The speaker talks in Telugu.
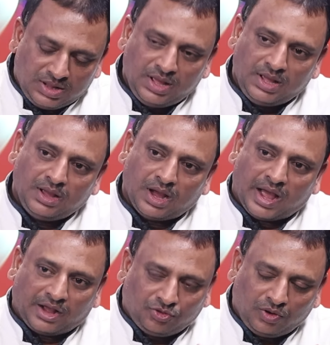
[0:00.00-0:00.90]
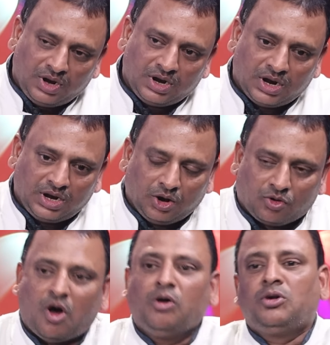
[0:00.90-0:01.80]
ఇది యాక్చువల్ ఏంటంటే
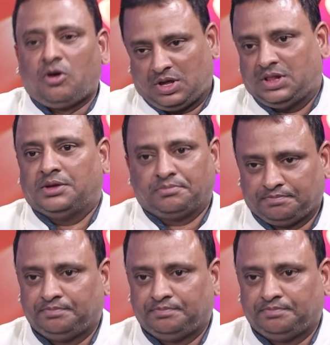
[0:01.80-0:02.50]
రాంగ్ టాక్ ఇది